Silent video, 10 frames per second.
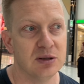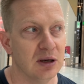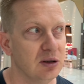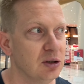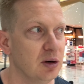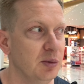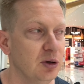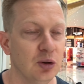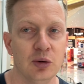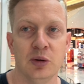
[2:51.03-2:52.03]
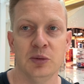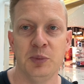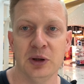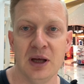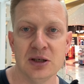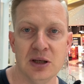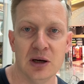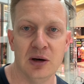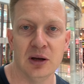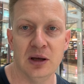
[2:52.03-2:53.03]
tego, że robiły się tu potężne
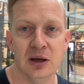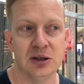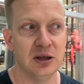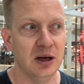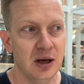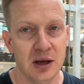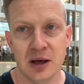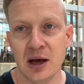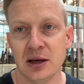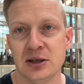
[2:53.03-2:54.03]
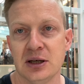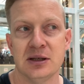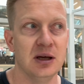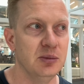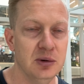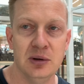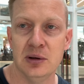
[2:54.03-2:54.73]
korki jeszcze jakiś czas temu.